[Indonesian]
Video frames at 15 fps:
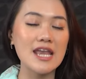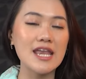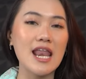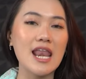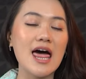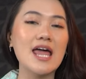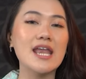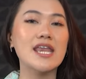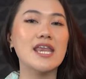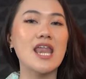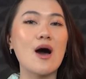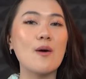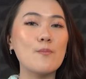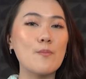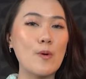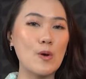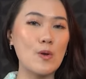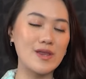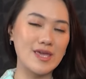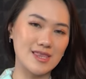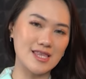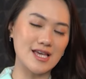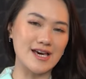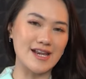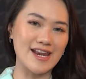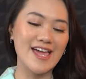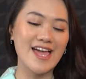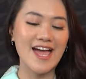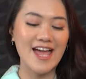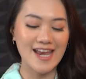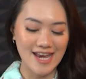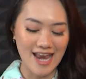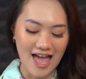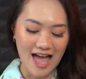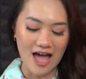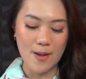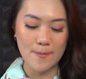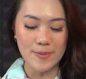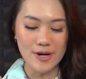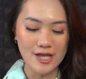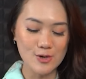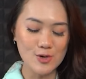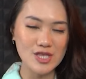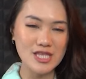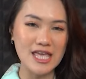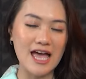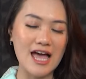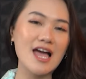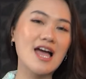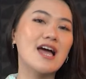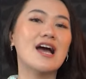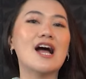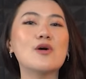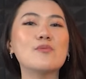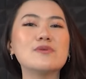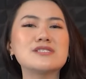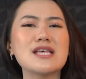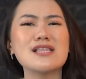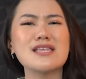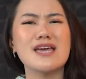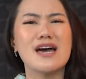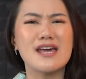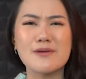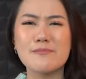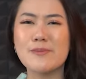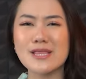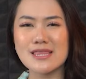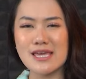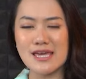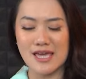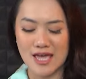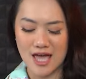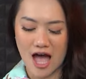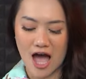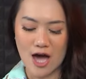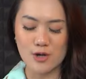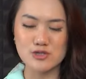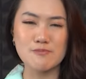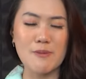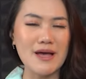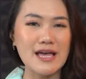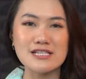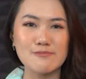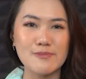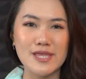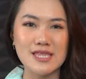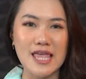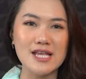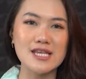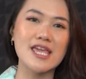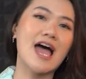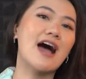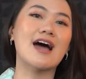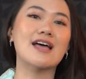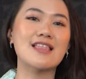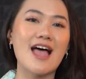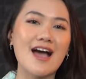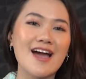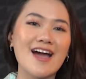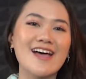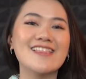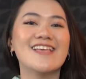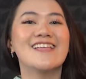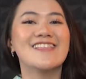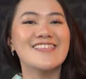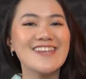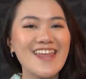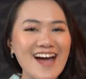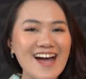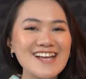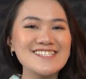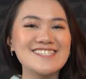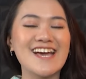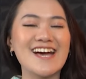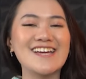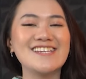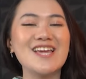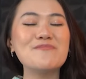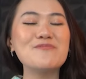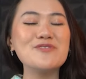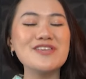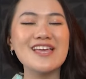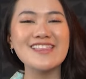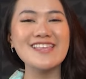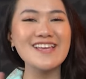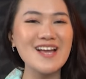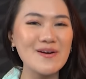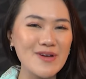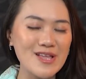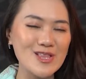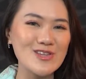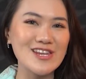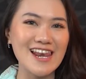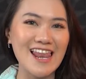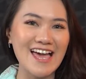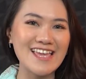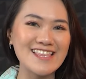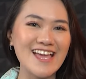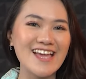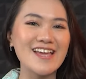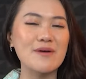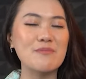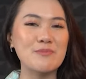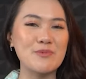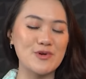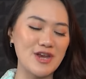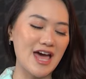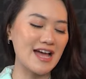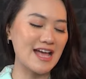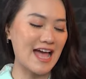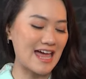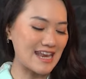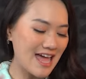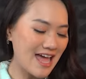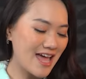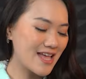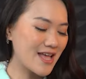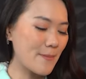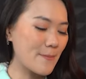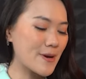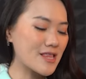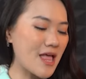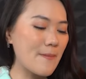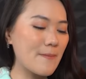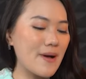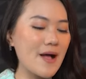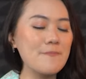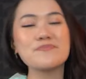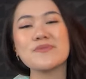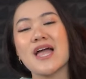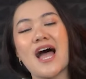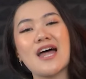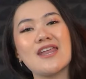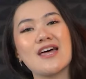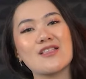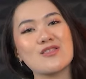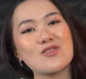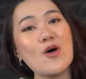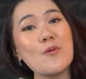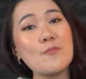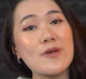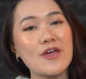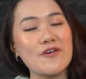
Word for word: adalah 60 liter. Nah, berikutnya kalau misalnya ribet nih harus pakai speed tank diangkat-angkat. Tenang aja, dia punya tiga metode lainnya yang memudahkan. Yang pertama ada top